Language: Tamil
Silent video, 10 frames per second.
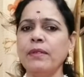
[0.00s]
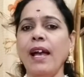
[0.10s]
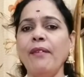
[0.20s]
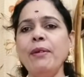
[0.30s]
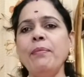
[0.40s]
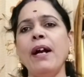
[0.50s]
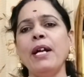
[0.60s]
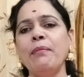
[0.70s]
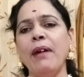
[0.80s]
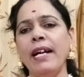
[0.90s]
கவி
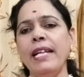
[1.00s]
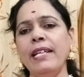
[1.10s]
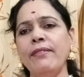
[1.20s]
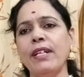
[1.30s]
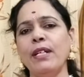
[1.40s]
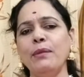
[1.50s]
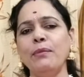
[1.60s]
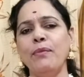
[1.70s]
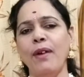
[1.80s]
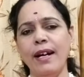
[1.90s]
பாடும் அடியவர்களும்
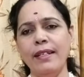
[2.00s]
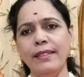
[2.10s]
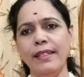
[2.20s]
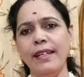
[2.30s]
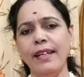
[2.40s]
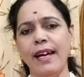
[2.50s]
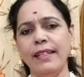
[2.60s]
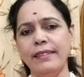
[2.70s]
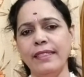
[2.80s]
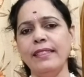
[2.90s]
வாழ்ந்த
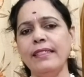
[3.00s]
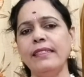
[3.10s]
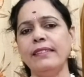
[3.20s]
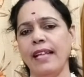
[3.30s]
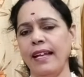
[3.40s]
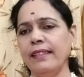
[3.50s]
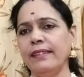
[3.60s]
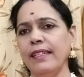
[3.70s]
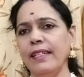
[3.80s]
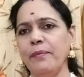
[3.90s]
அத்திரு
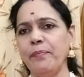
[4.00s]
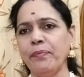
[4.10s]
தலத்தில்